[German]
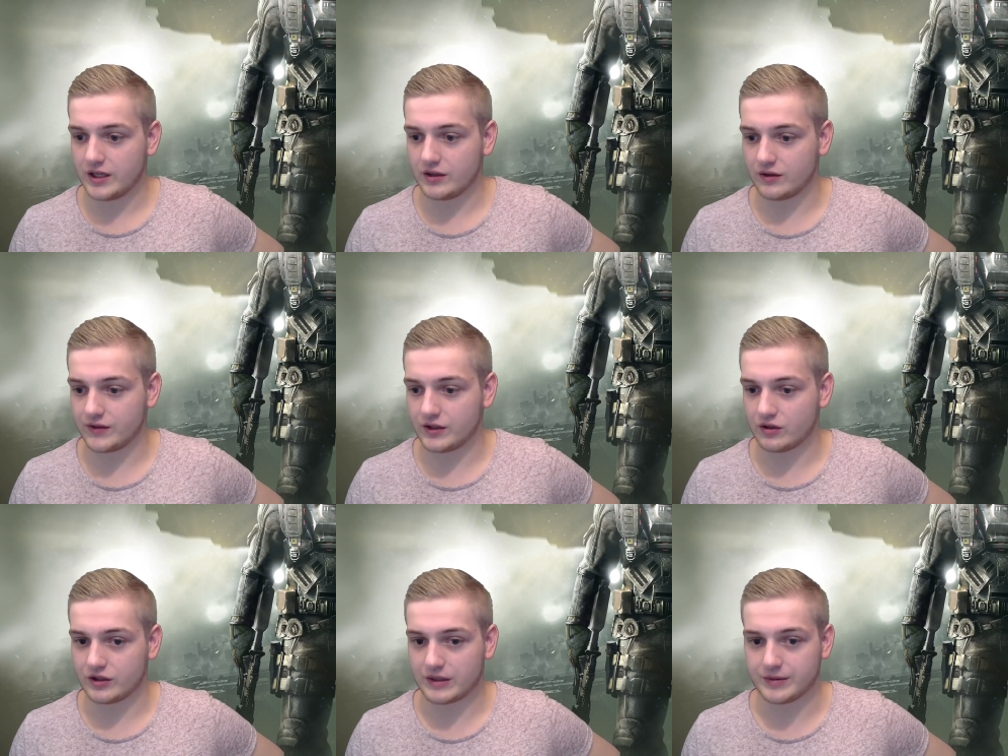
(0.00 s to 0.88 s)
Ich hoffe, ich
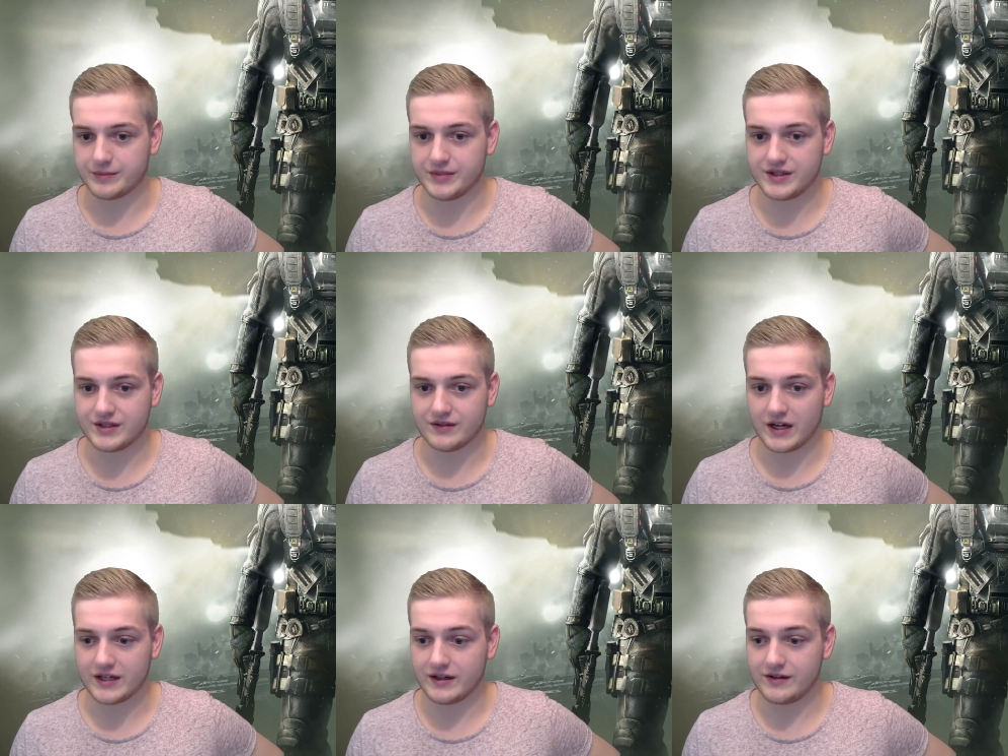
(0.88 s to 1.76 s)
konnte euch damit ein bisschen
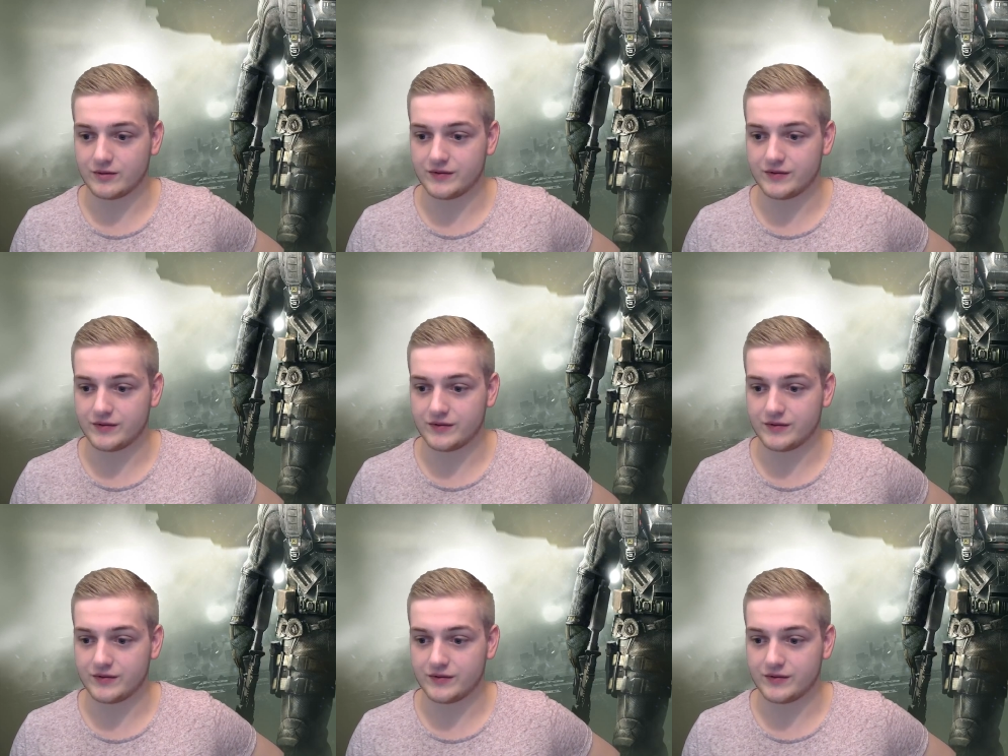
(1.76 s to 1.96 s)
weiterhelfen